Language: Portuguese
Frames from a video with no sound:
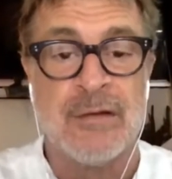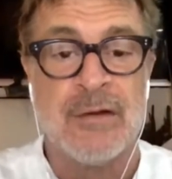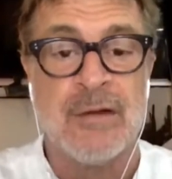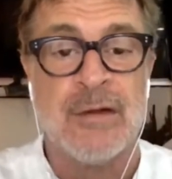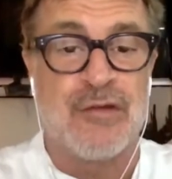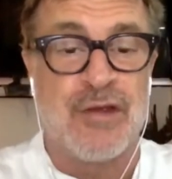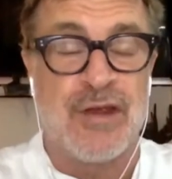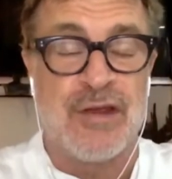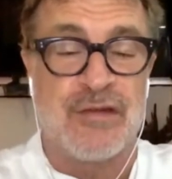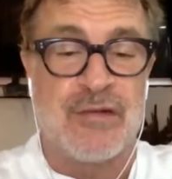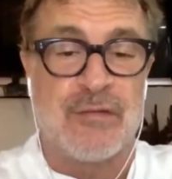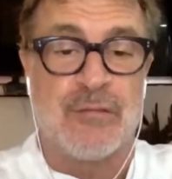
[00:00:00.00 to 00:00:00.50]
Ou
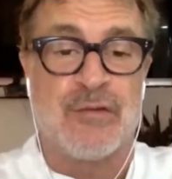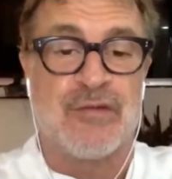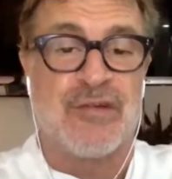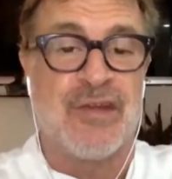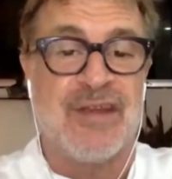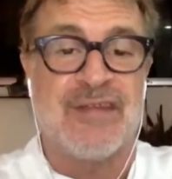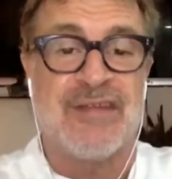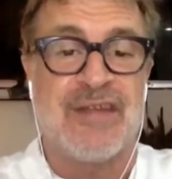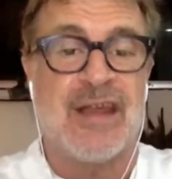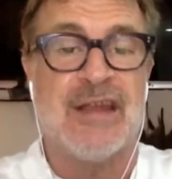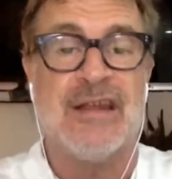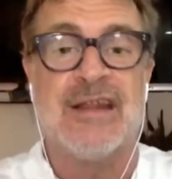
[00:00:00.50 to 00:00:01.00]
seja,
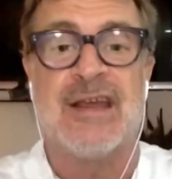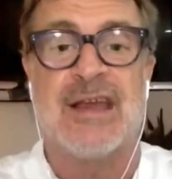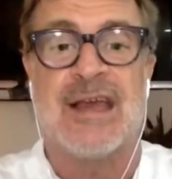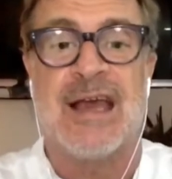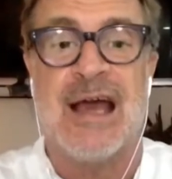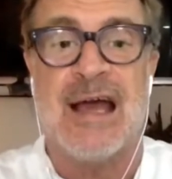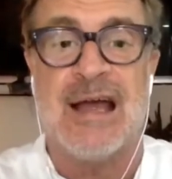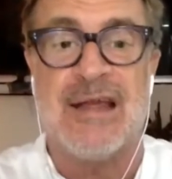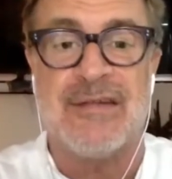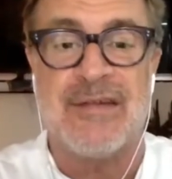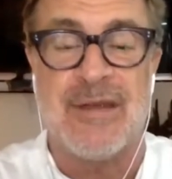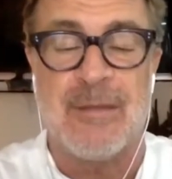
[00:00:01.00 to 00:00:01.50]
você sai de
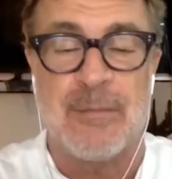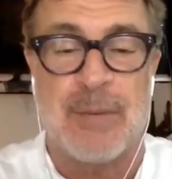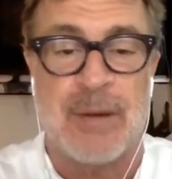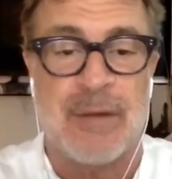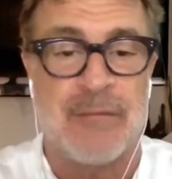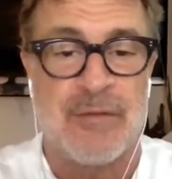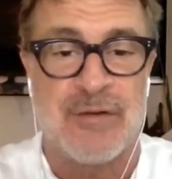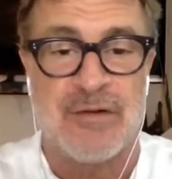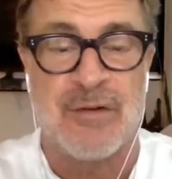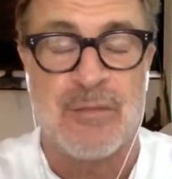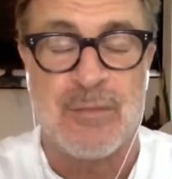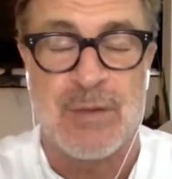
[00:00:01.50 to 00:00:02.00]
casa para
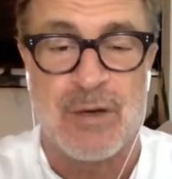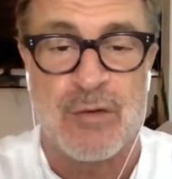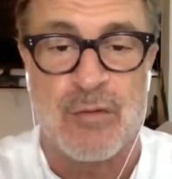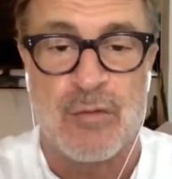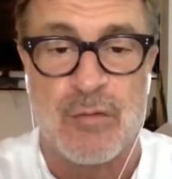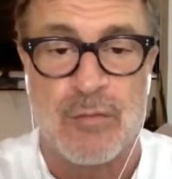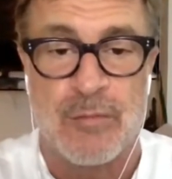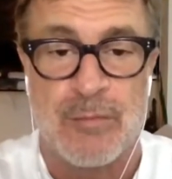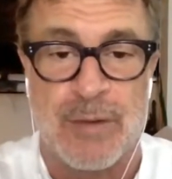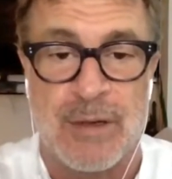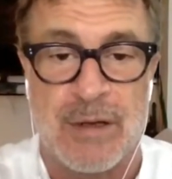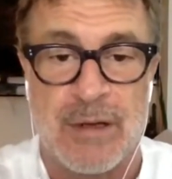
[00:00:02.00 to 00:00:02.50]
fazer uma
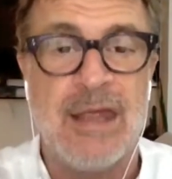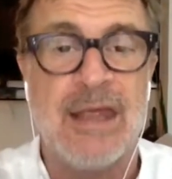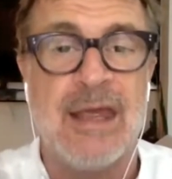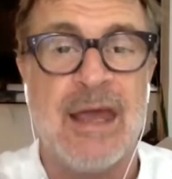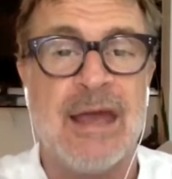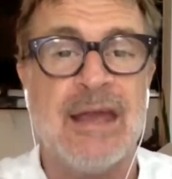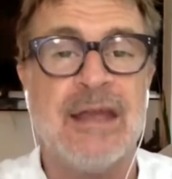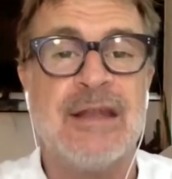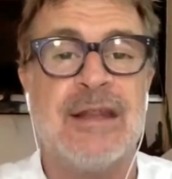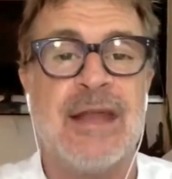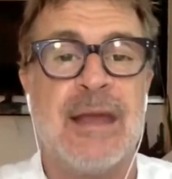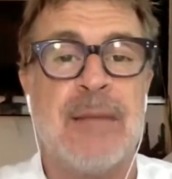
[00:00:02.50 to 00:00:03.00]
compra. E
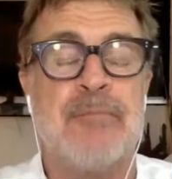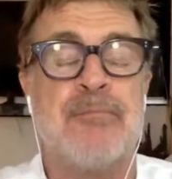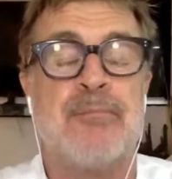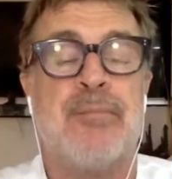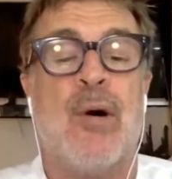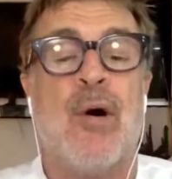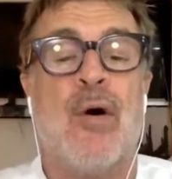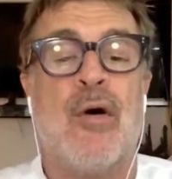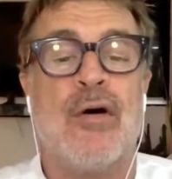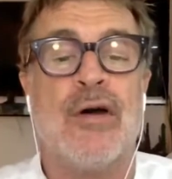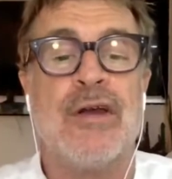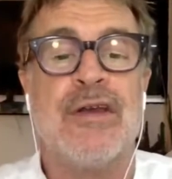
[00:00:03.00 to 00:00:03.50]
aí
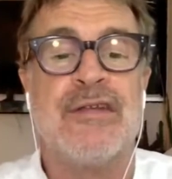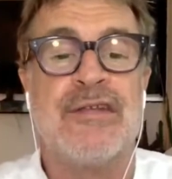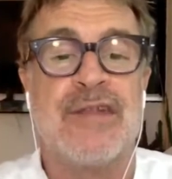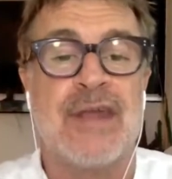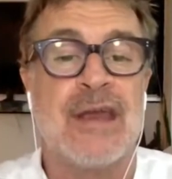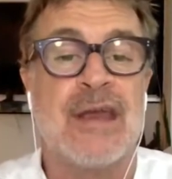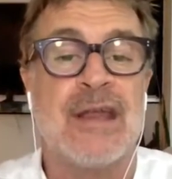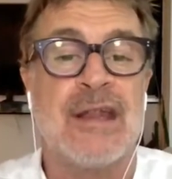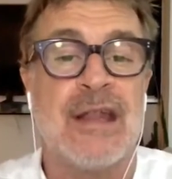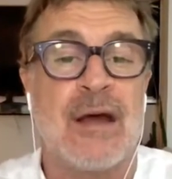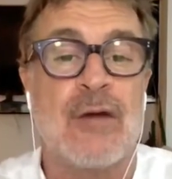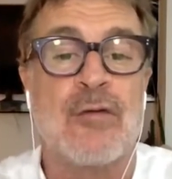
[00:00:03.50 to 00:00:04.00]
depois tem
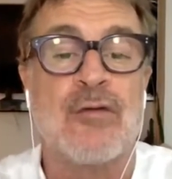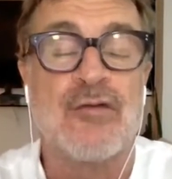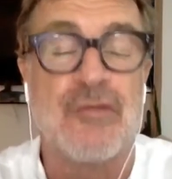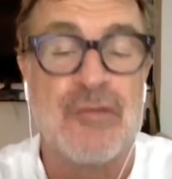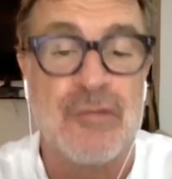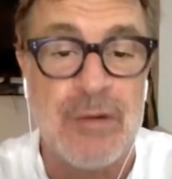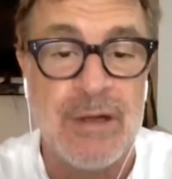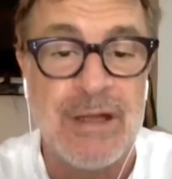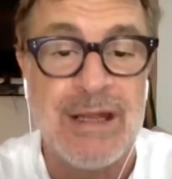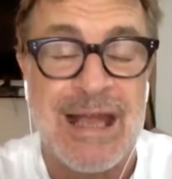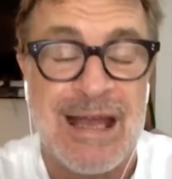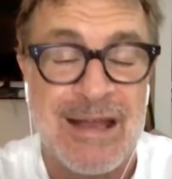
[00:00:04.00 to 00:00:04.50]
que dar
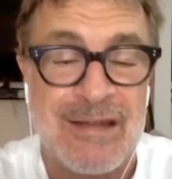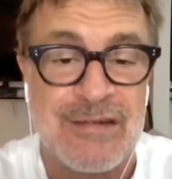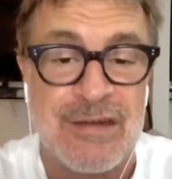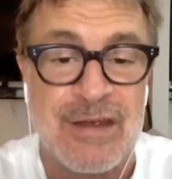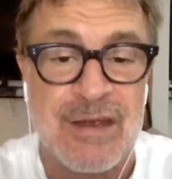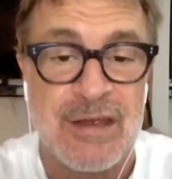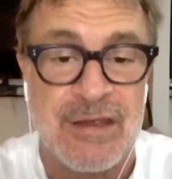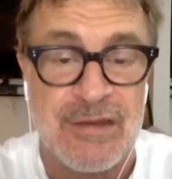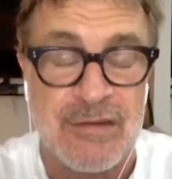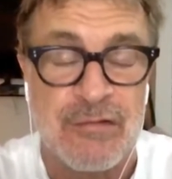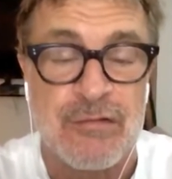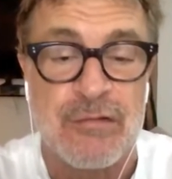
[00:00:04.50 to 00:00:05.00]
continuidade
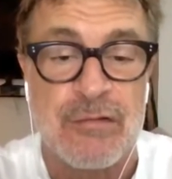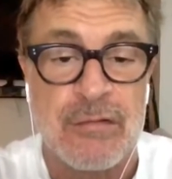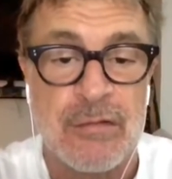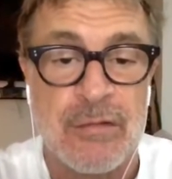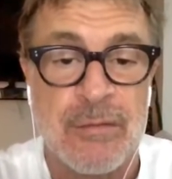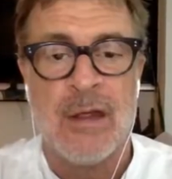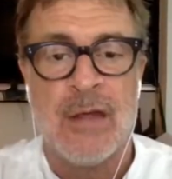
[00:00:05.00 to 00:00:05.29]
a isso.